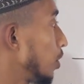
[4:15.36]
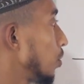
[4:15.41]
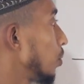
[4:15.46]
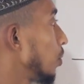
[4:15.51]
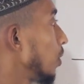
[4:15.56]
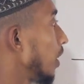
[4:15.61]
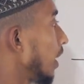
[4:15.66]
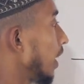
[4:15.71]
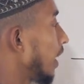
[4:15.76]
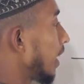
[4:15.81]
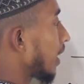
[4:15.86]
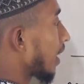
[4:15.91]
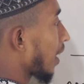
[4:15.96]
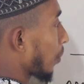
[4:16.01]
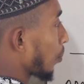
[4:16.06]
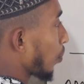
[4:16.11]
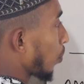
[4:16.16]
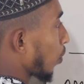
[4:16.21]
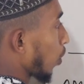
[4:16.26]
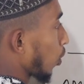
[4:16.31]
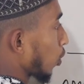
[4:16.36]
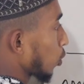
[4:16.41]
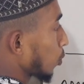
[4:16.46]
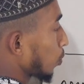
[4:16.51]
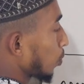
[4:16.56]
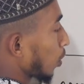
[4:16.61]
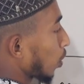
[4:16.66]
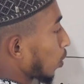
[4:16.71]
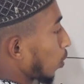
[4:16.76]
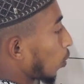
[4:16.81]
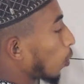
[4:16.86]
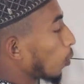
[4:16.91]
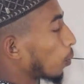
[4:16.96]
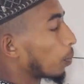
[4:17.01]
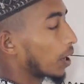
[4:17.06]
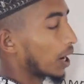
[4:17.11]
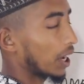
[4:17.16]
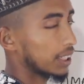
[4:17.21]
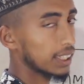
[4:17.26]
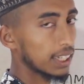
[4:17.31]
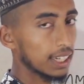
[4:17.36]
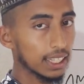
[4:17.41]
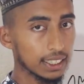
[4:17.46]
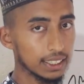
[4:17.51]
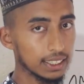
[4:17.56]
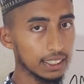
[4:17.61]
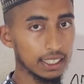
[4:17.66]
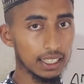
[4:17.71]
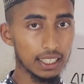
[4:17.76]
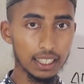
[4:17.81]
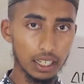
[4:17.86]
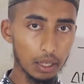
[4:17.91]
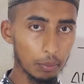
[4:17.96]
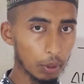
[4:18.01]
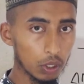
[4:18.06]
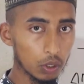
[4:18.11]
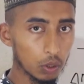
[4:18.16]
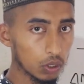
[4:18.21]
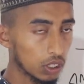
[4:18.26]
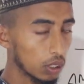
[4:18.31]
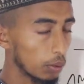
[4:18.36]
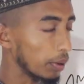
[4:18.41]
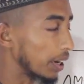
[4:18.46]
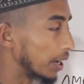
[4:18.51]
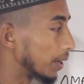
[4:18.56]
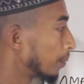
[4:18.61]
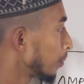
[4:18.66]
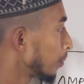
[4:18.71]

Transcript: বিন্দু এরা পরস্পর খুব কাছাকাছি এটা আমরা ধরতে পারি